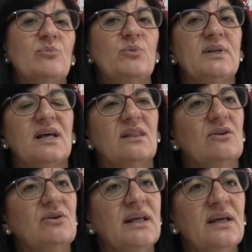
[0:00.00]
de
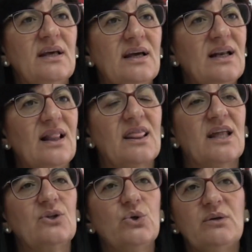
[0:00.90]
publicaciones
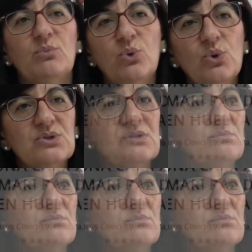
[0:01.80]
lanzando ebooks,